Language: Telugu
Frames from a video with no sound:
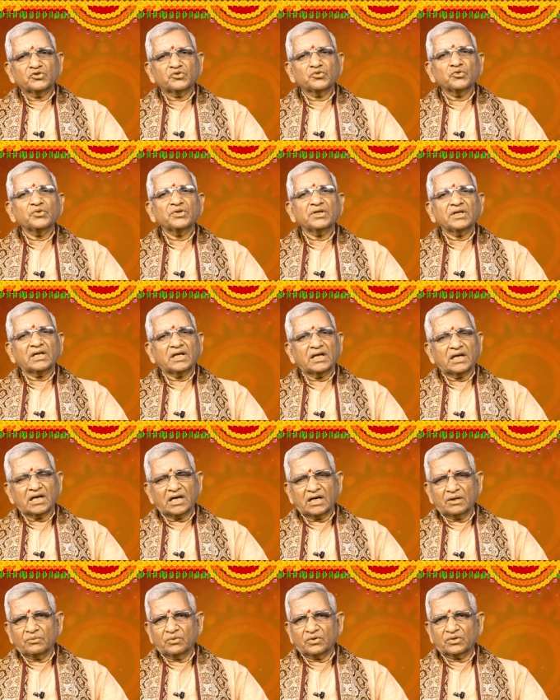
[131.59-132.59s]

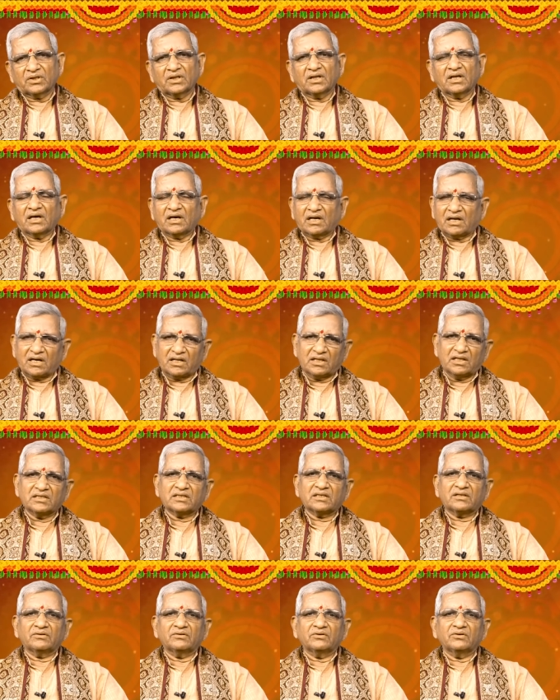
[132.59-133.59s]
సూర్యనారాయణమూర్తిని
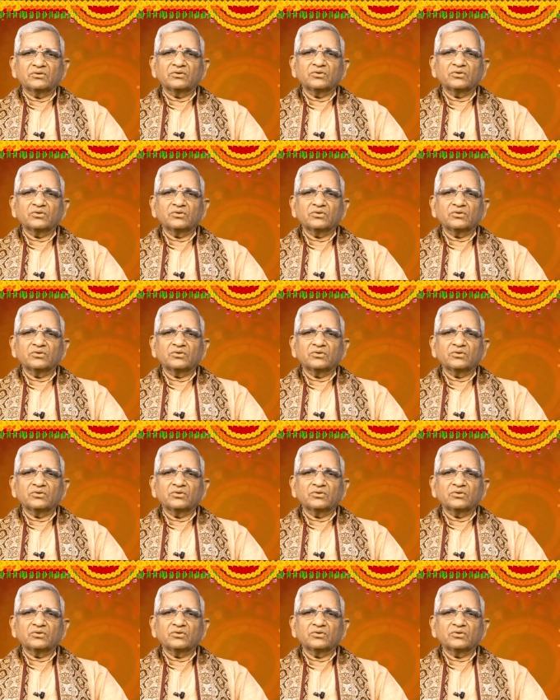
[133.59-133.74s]
ఆరాధించడం